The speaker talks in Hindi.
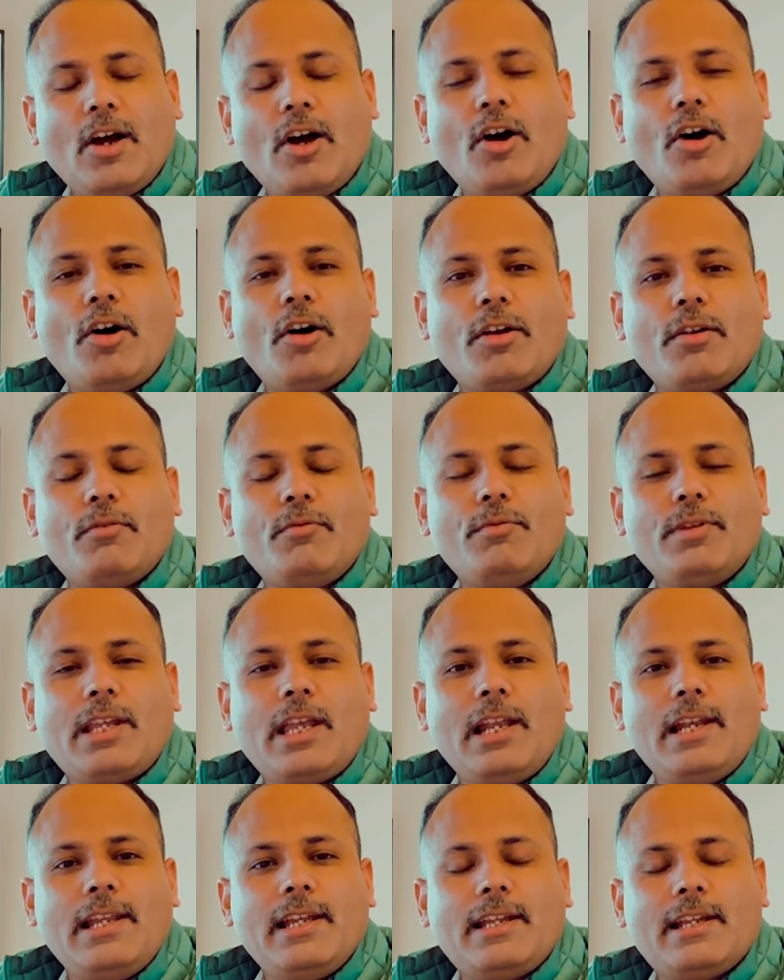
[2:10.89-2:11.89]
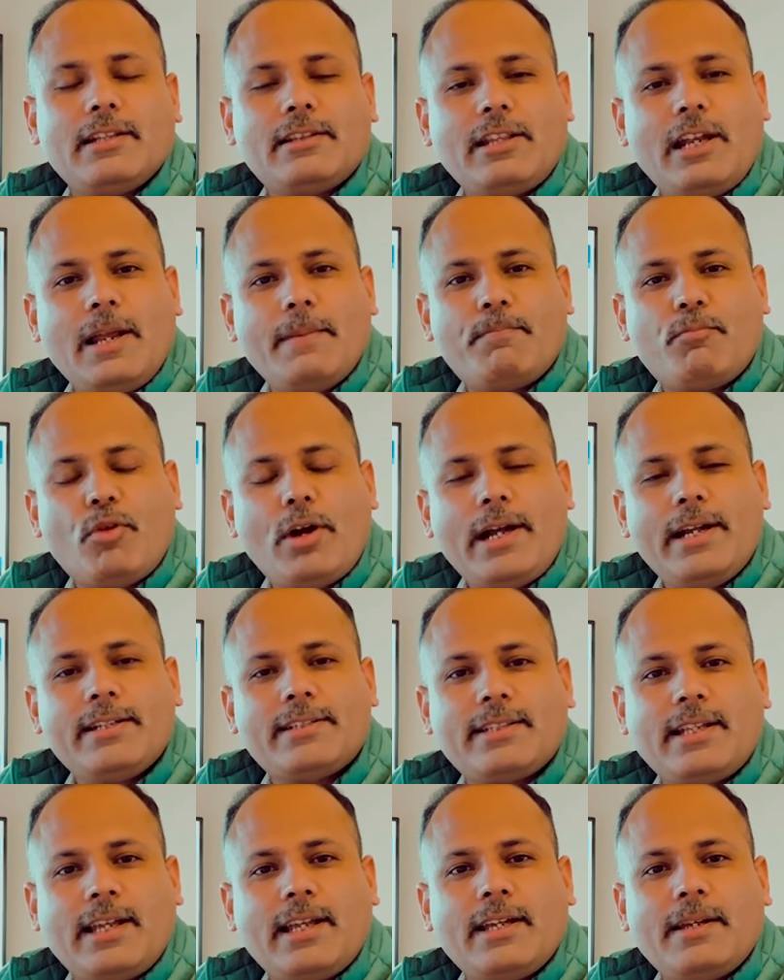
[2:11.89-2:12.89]
और उनके लिए कितने
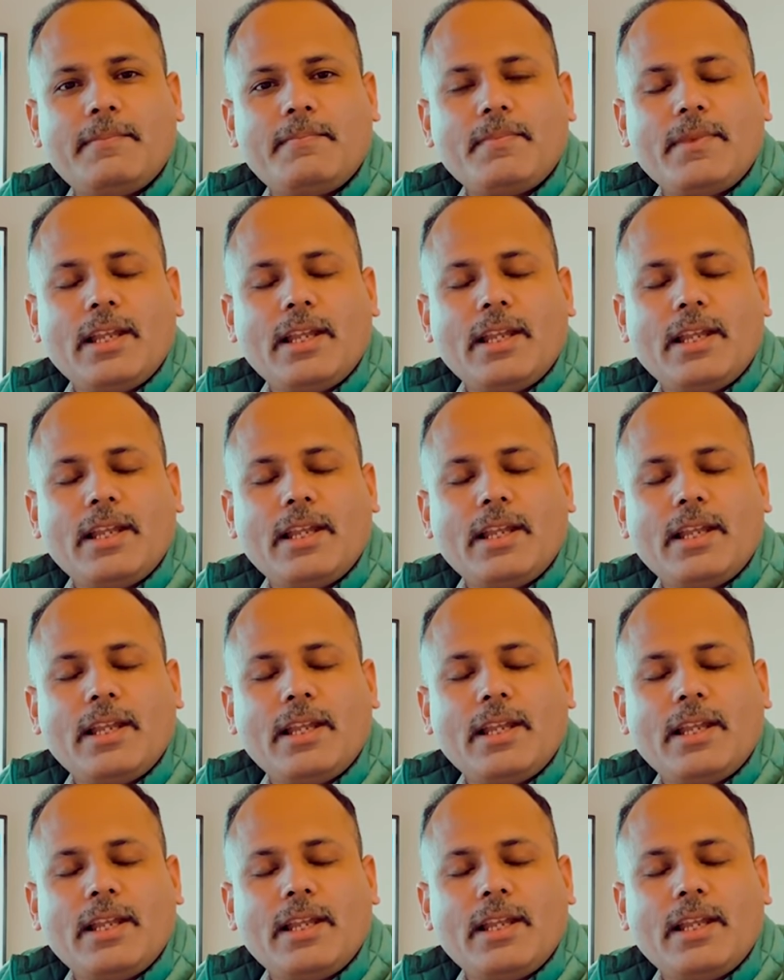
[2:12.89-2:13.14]
पॉइंट्स हैं